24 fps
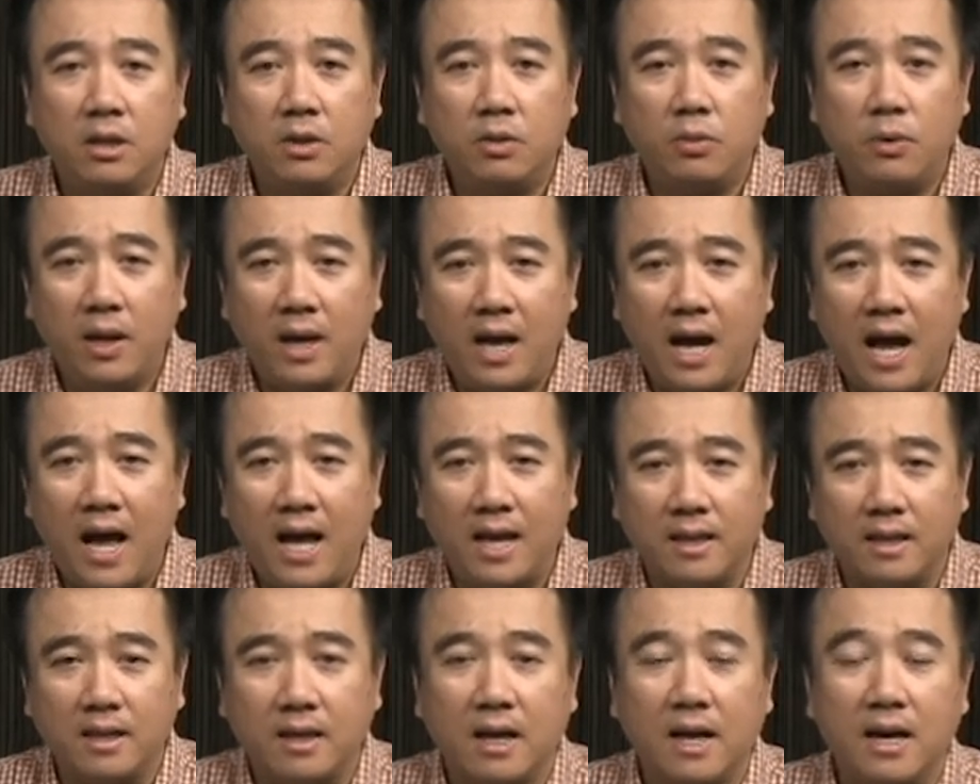约
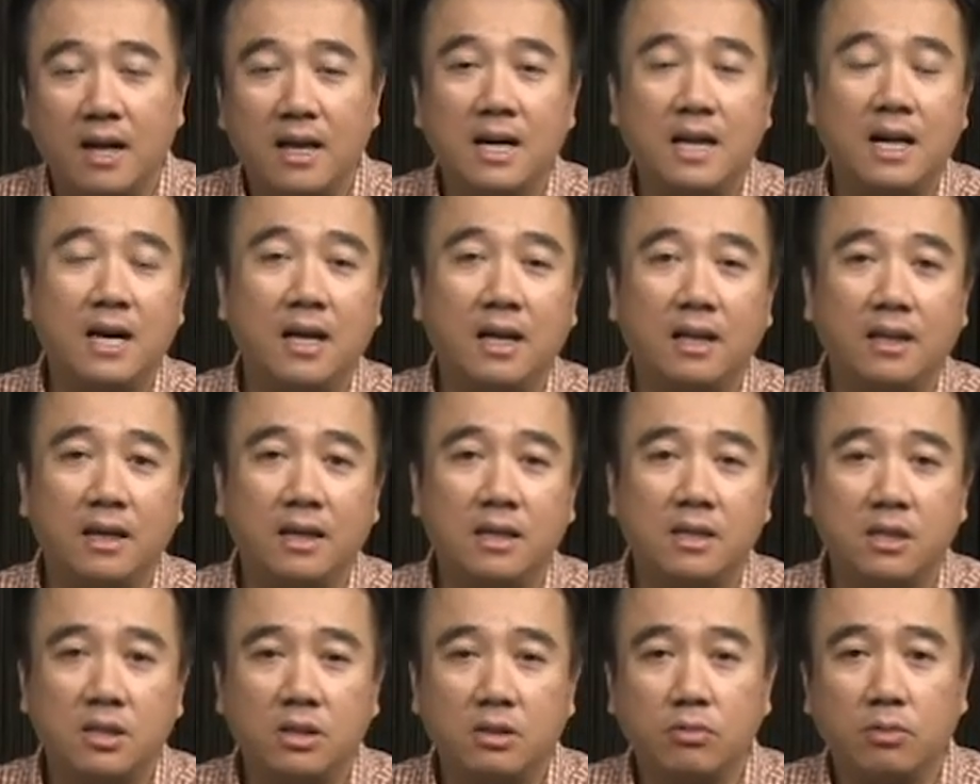翰很可能
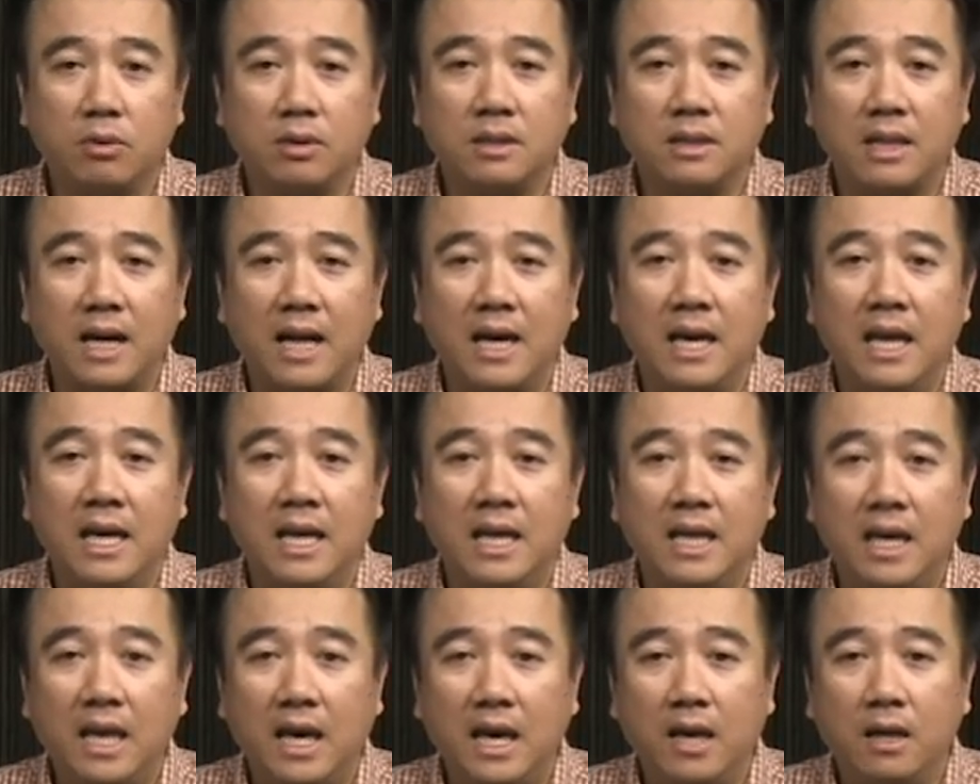是坐在
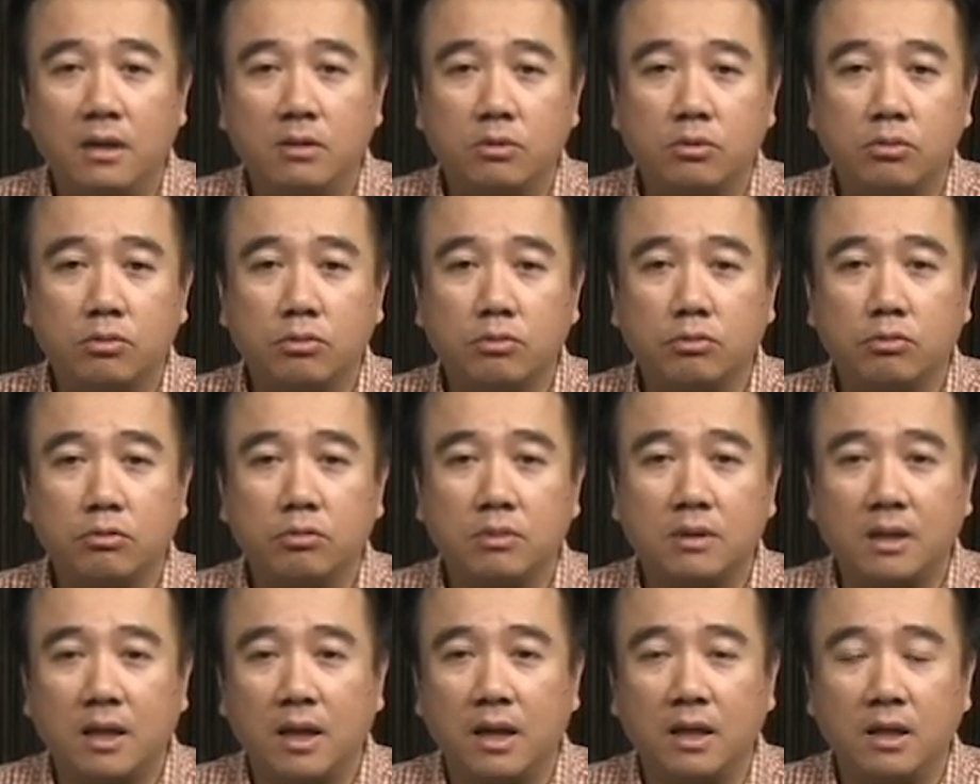耶稣
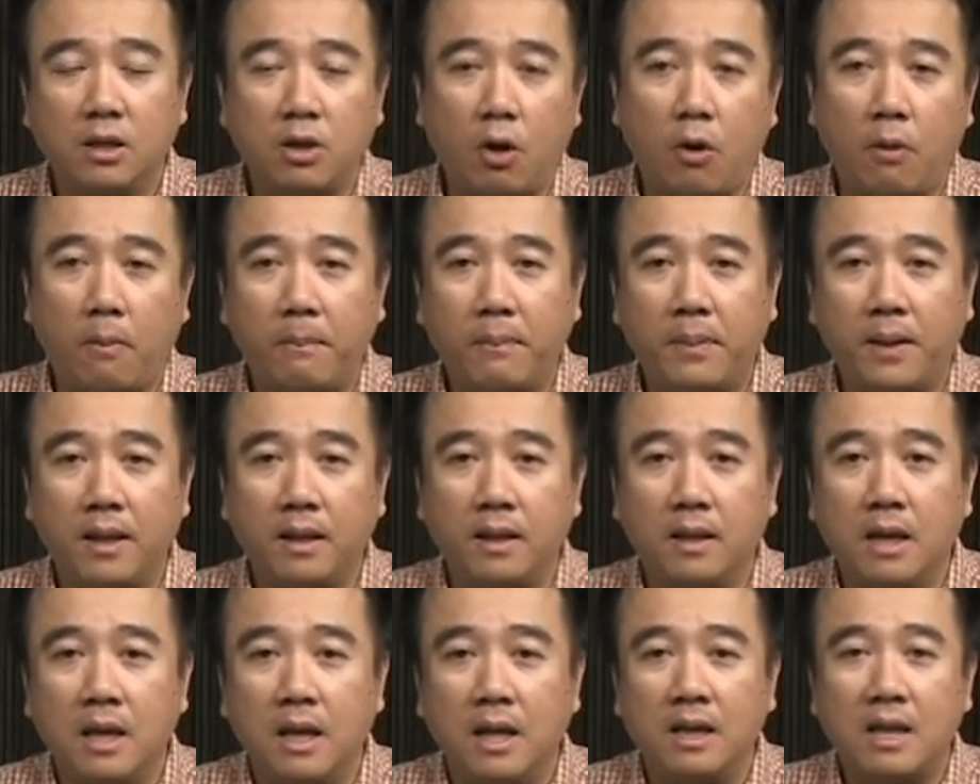的右边。
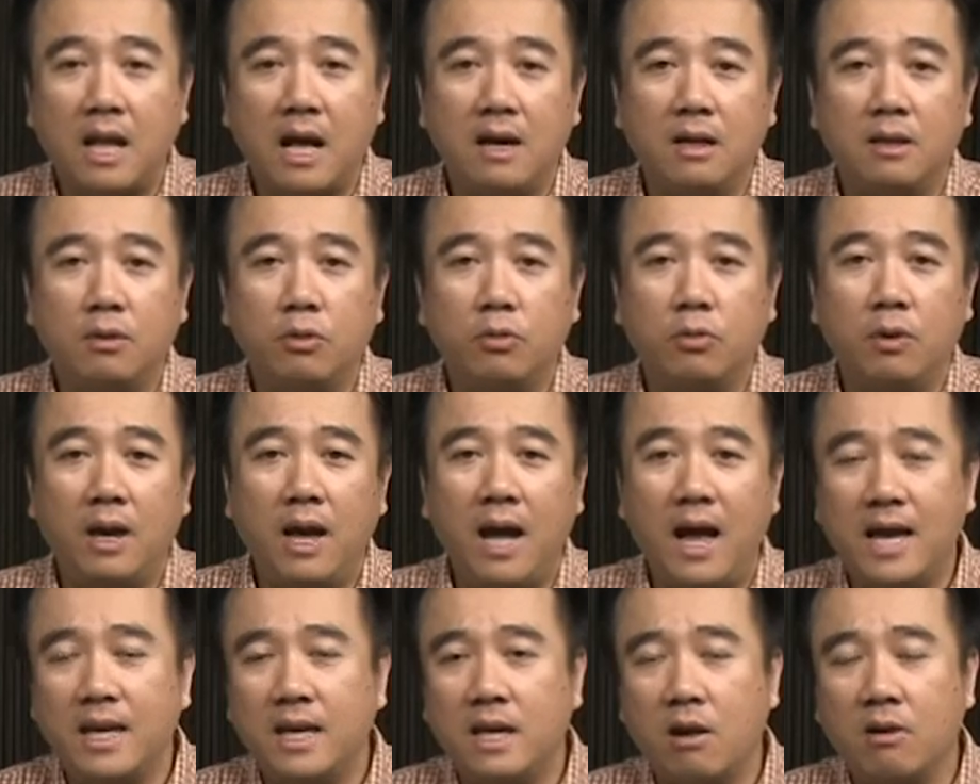当约
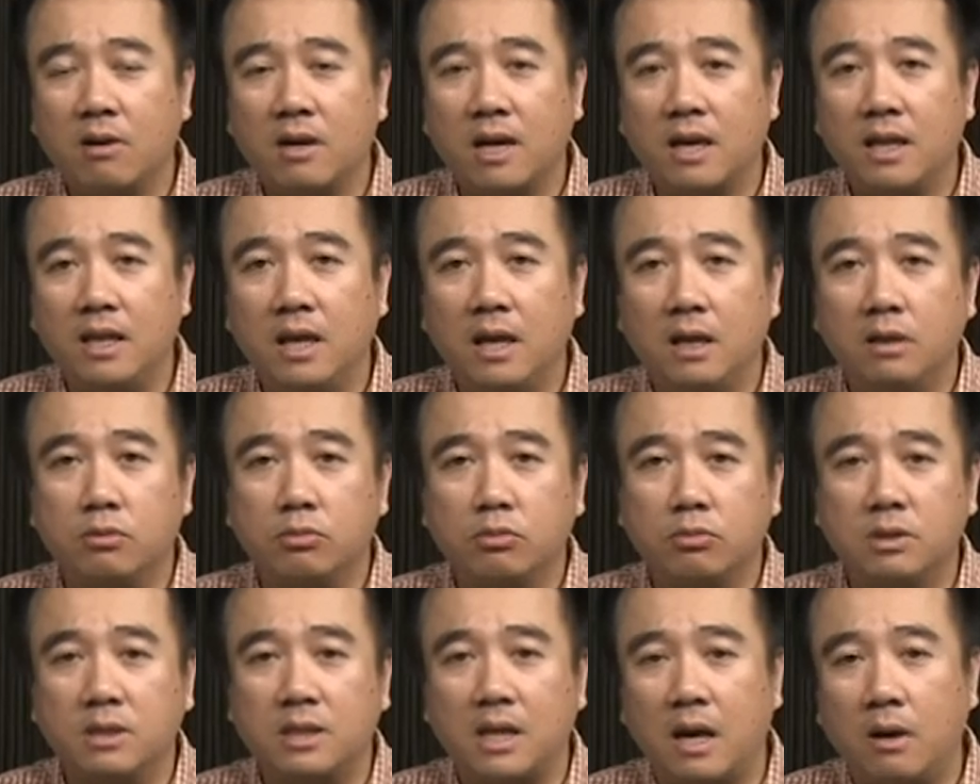翰要跟耶
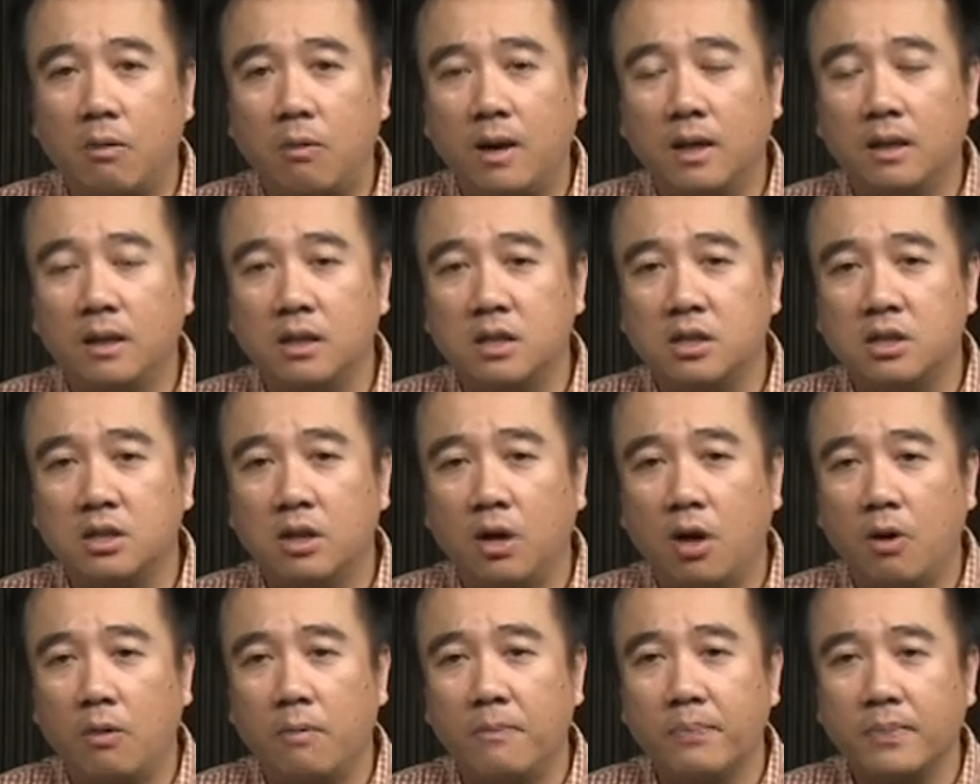稣讲话的时
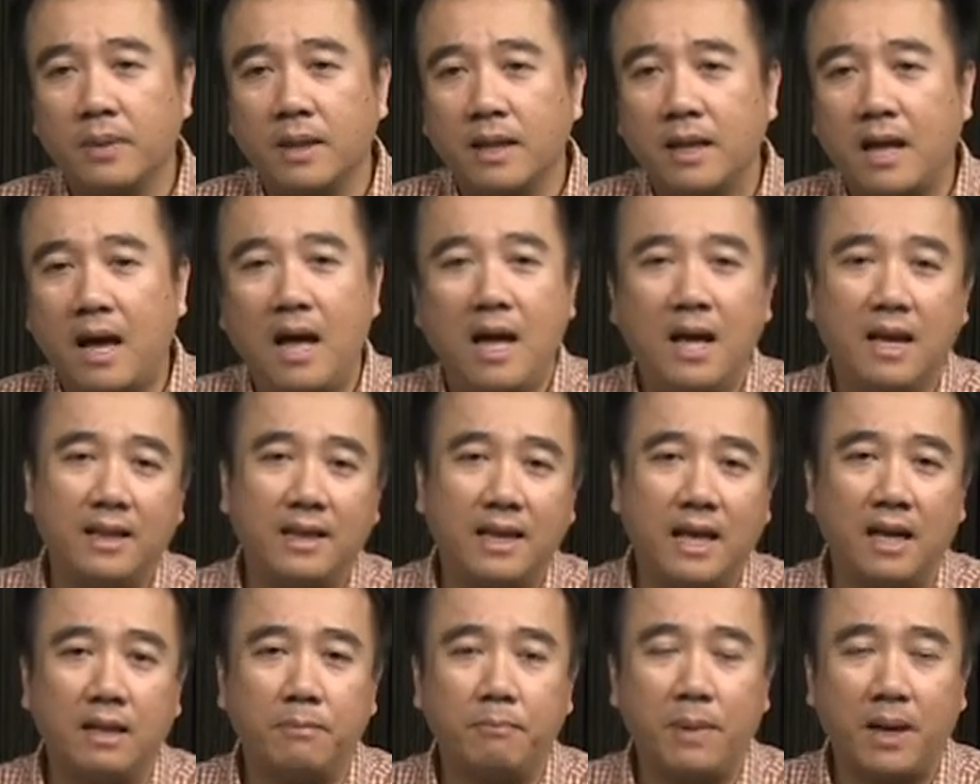候，他很
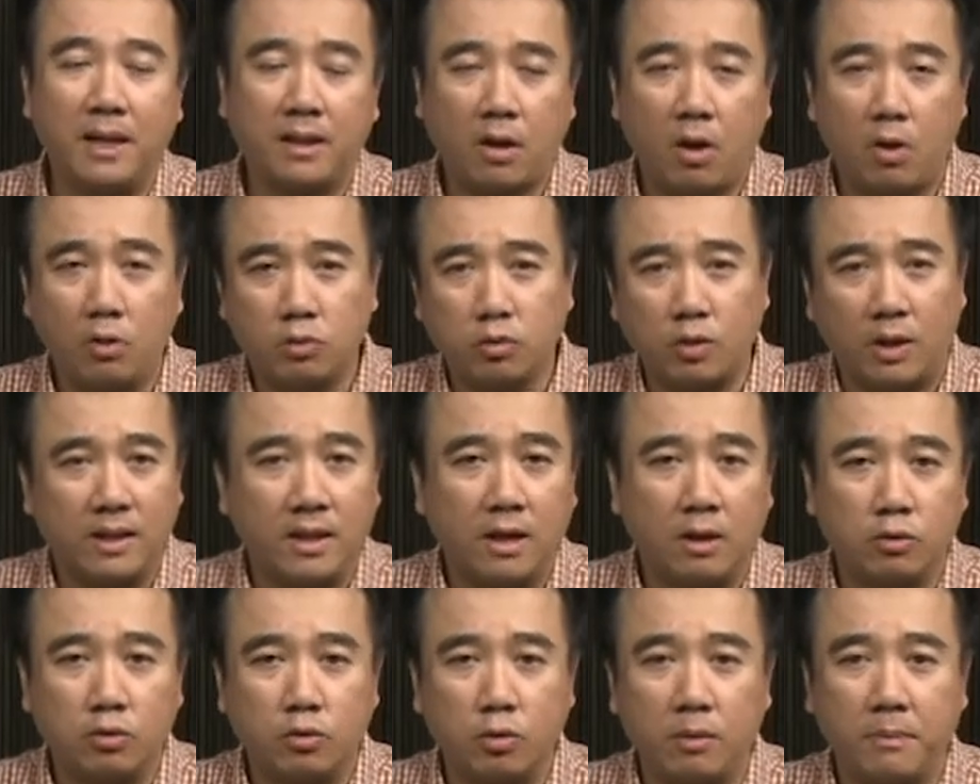难把头转
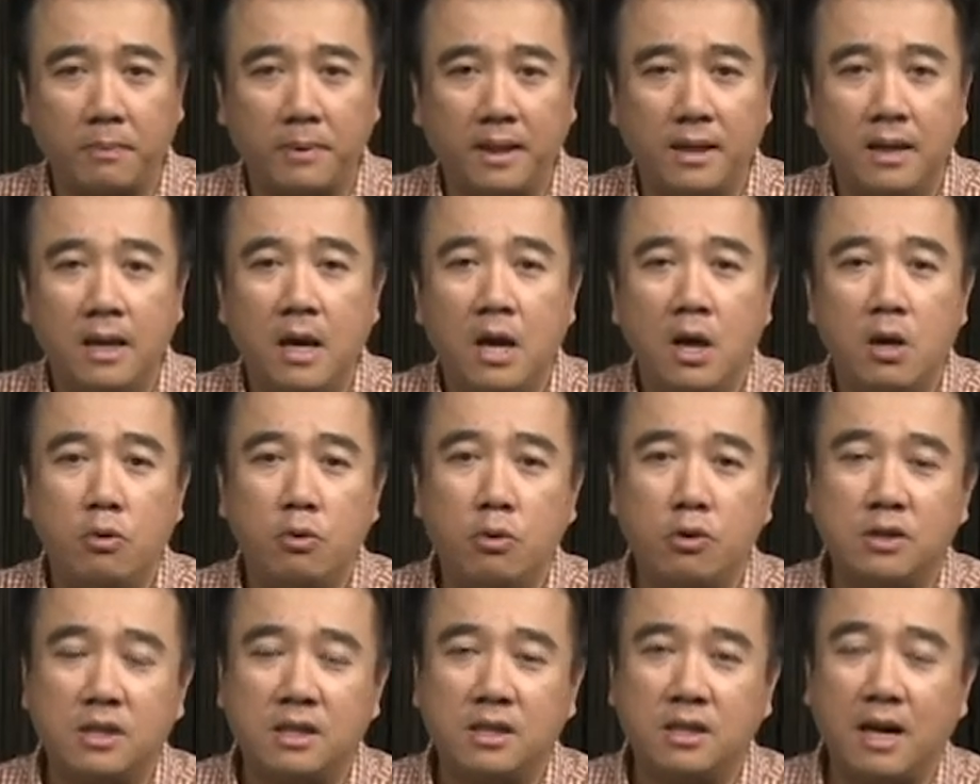到左边，
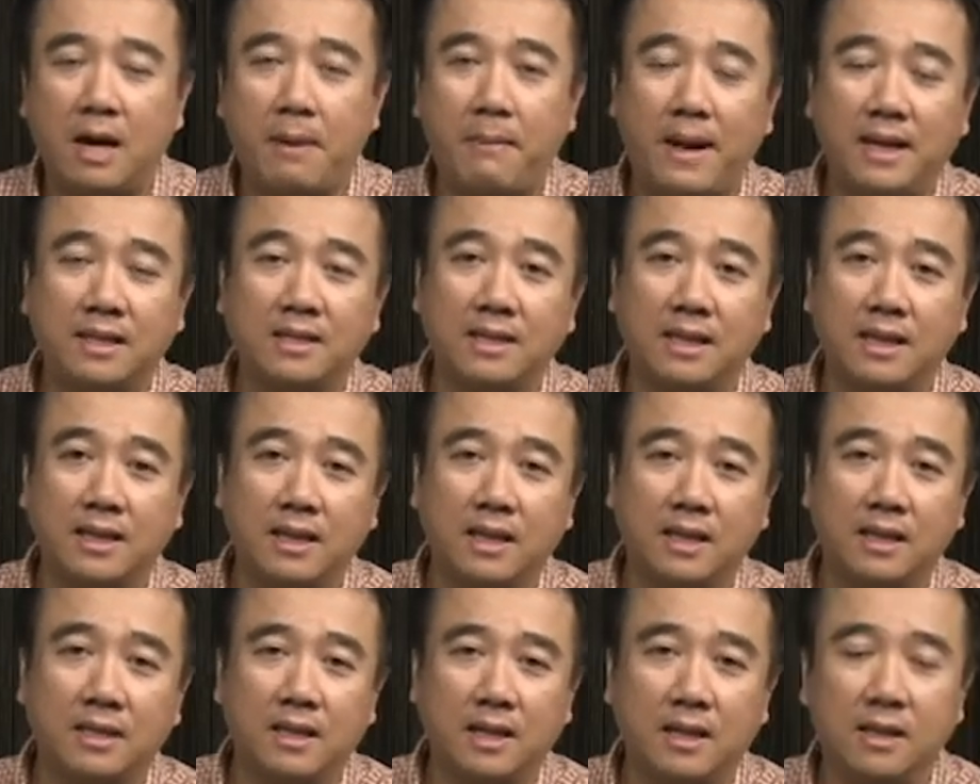于是他把整
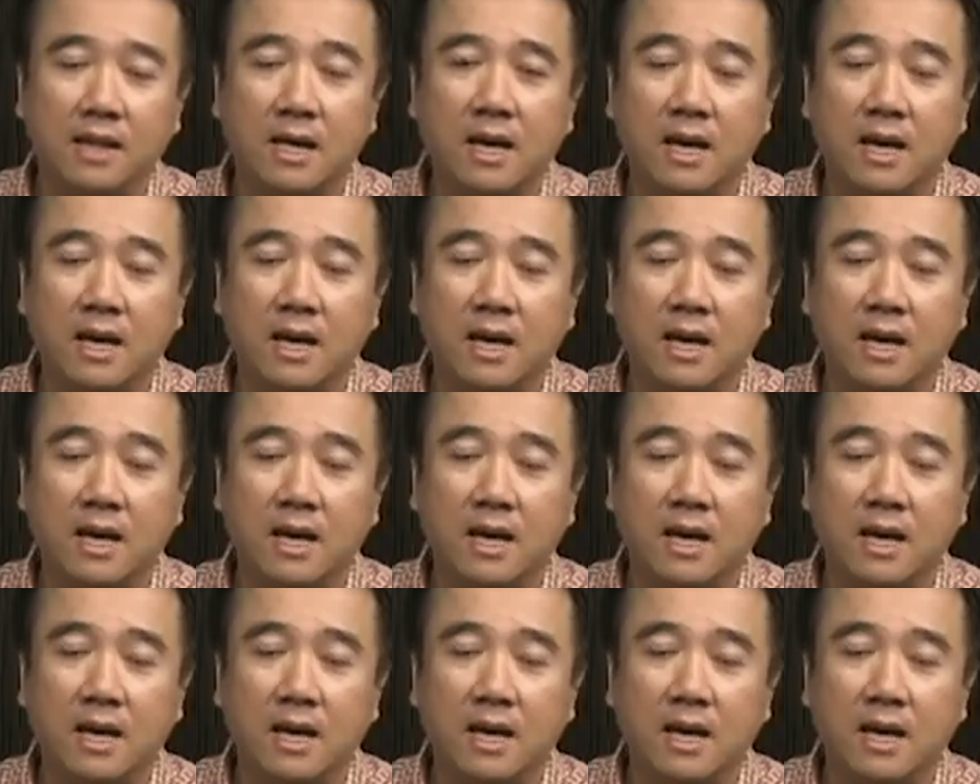个人